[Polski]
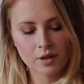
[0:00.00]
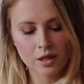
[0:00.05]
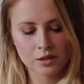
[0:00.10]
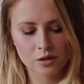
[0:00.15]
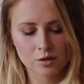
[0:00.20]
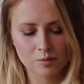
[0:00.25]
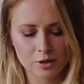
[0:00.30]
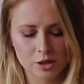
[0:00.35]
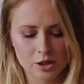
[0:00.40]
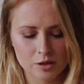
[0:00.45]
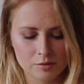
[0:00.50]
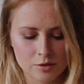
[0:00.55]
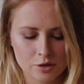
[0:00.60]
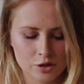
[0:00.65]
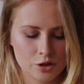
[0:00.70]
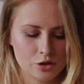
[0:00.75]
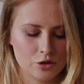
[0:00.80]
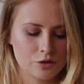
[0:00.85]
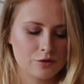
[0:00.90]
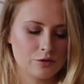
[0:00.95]
Zobaczymy,
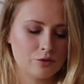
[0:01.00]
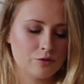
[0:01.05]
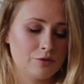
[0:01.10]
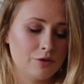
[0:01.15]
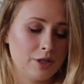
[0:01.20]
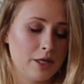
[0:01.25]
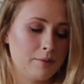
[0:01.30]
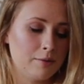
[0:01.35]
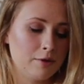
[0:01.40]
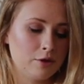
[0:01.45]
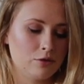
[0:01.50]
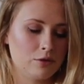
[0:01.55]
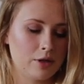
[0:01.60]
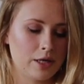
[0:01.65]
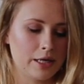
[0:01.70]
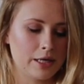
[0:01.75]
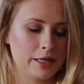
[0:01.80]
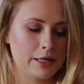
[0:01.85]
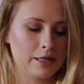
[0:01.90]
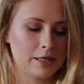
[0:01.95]
czy czujemy
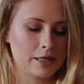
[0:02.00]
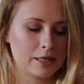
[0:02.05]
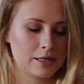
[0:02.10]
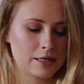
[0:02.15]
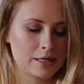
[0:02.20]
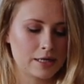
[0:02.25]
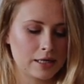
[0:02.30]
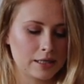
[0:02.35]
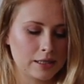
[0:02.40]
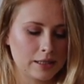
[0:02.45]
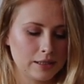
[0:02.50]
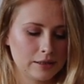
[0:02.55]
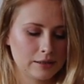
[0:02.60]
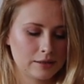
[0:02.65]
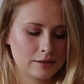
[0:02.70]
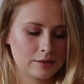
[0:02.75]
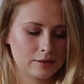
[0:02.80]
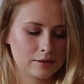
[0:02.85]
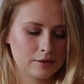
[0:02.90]
tutaj granat.